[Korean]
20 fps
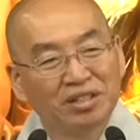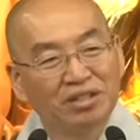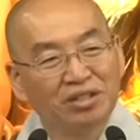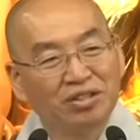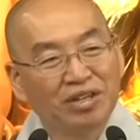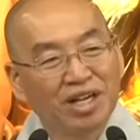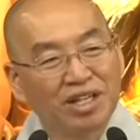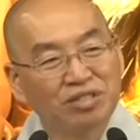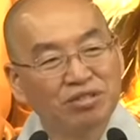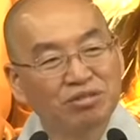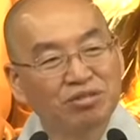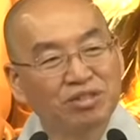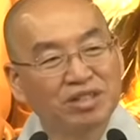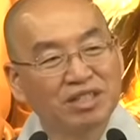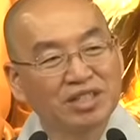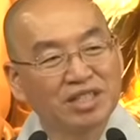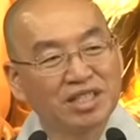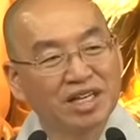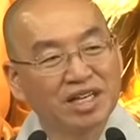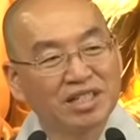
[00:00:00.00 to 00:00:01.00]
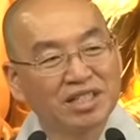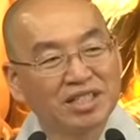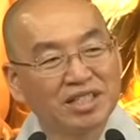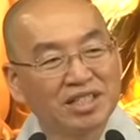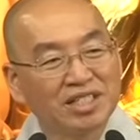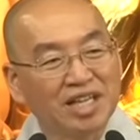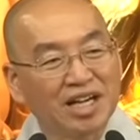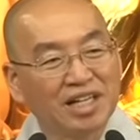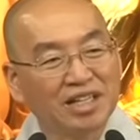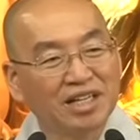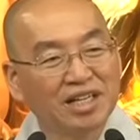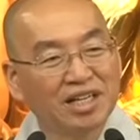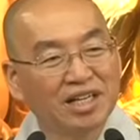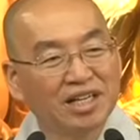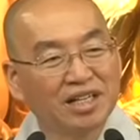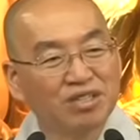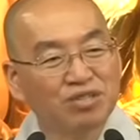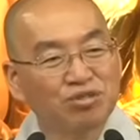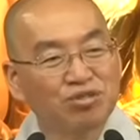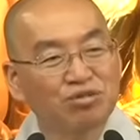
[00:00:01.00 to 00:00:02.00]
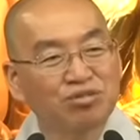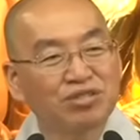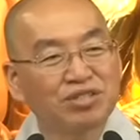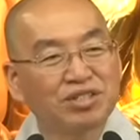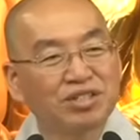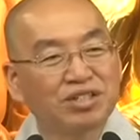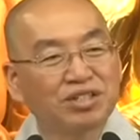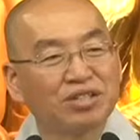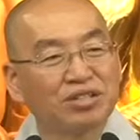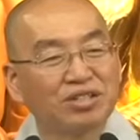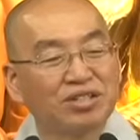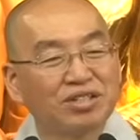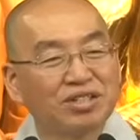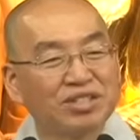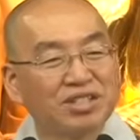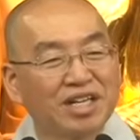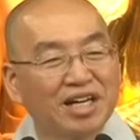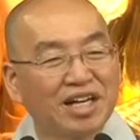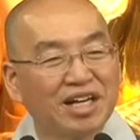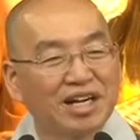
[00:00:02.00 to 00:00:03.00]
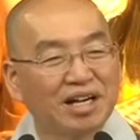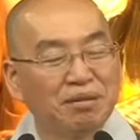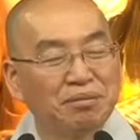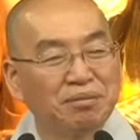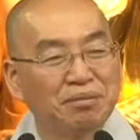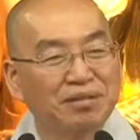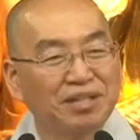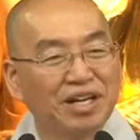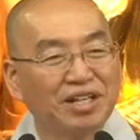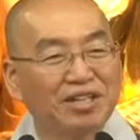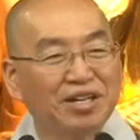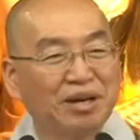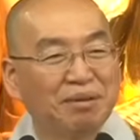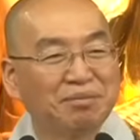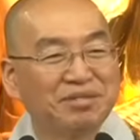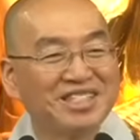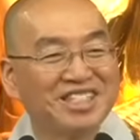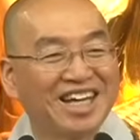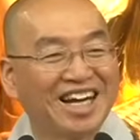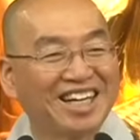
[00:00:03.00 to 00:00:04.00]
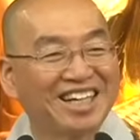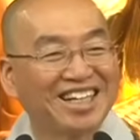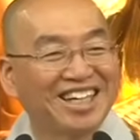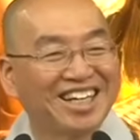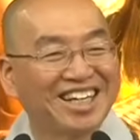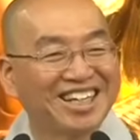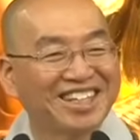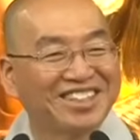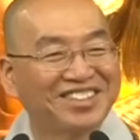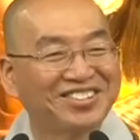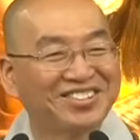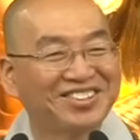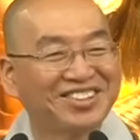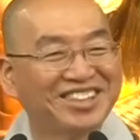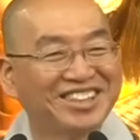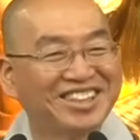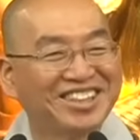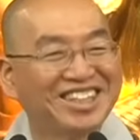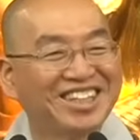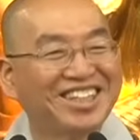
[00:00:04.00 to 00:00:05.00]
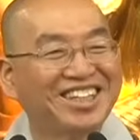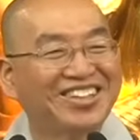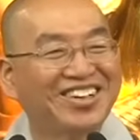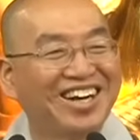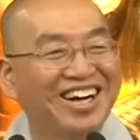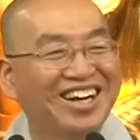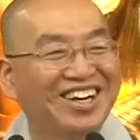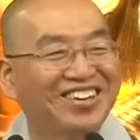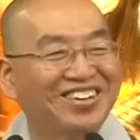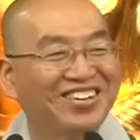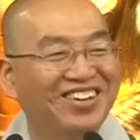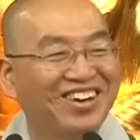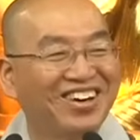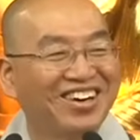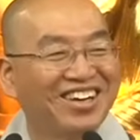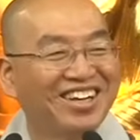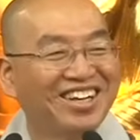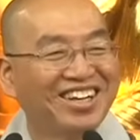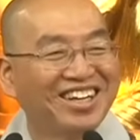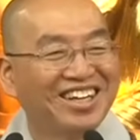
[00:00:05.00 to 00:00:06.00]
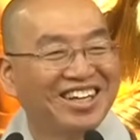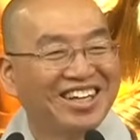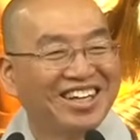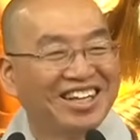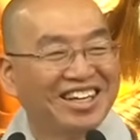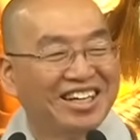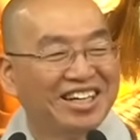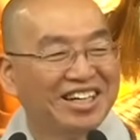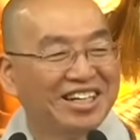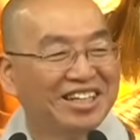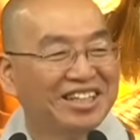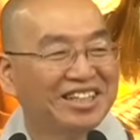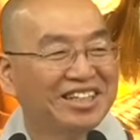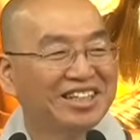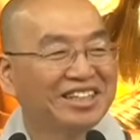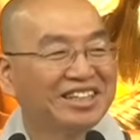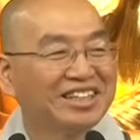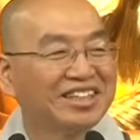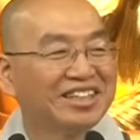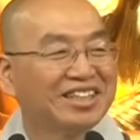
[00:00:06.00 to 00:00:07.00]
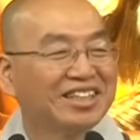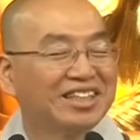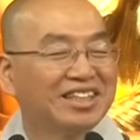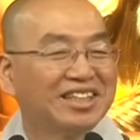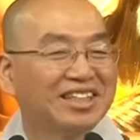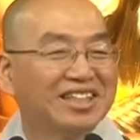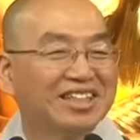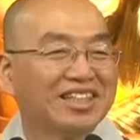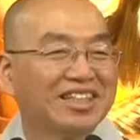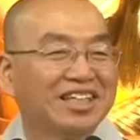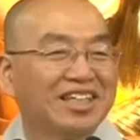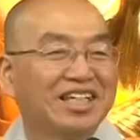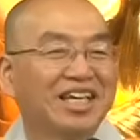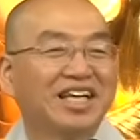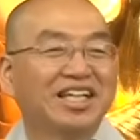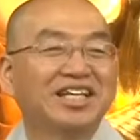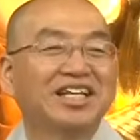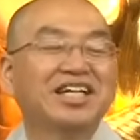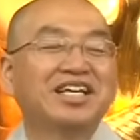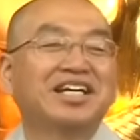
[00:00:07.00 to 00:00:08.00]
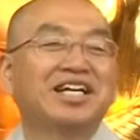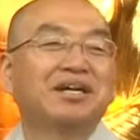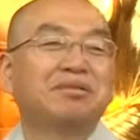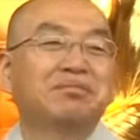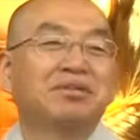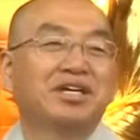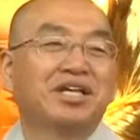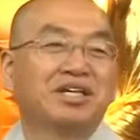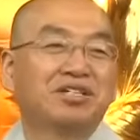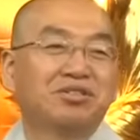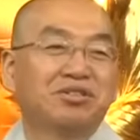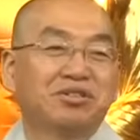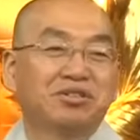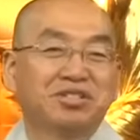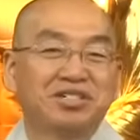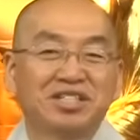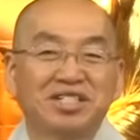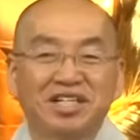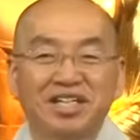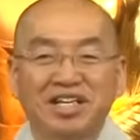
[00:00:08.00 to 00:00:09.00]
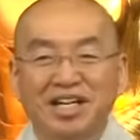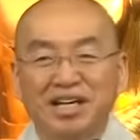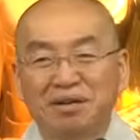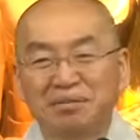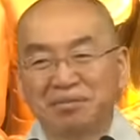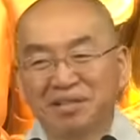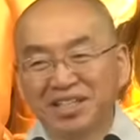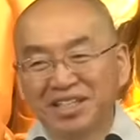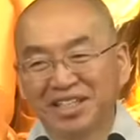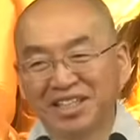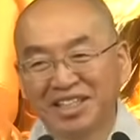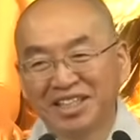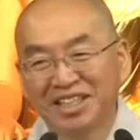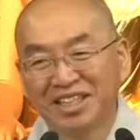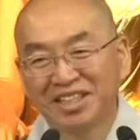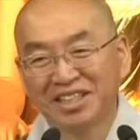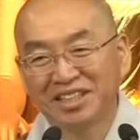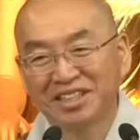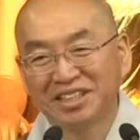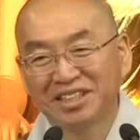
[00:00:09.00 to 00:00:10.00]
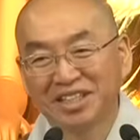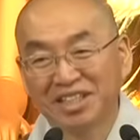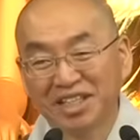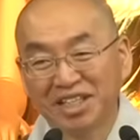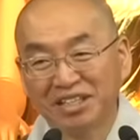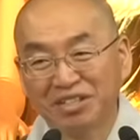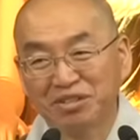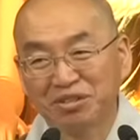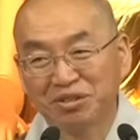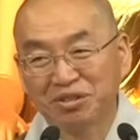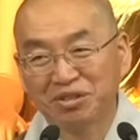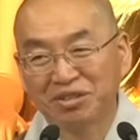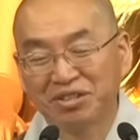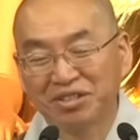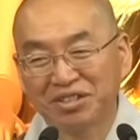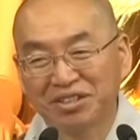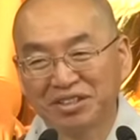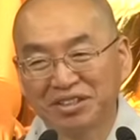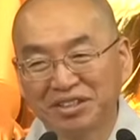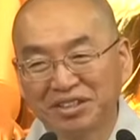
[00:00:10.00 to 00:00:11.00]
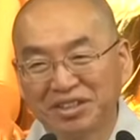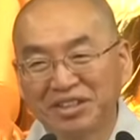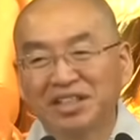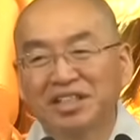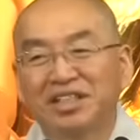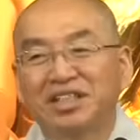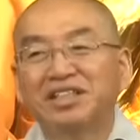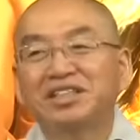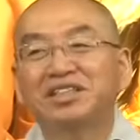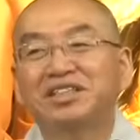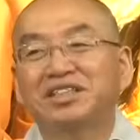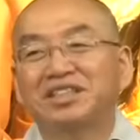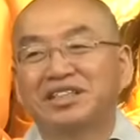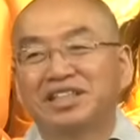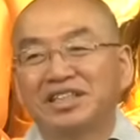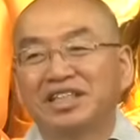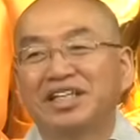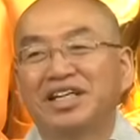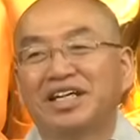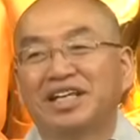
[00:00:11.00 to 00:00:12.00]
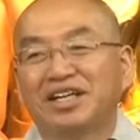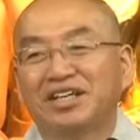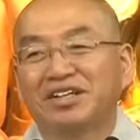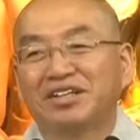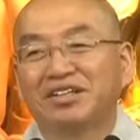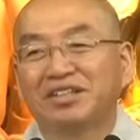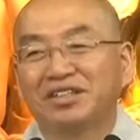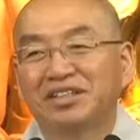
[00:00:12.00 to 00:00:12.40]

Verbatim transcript: 또 안중근 의사가 제 장렬하게 죽은 것도 생각하면 나더라면 장렬하게 죽고 싶기도 하고, 어? 이게 여기 가 이게 좋고, 저기 가면 저게 좋고, 그 이런 식이에요.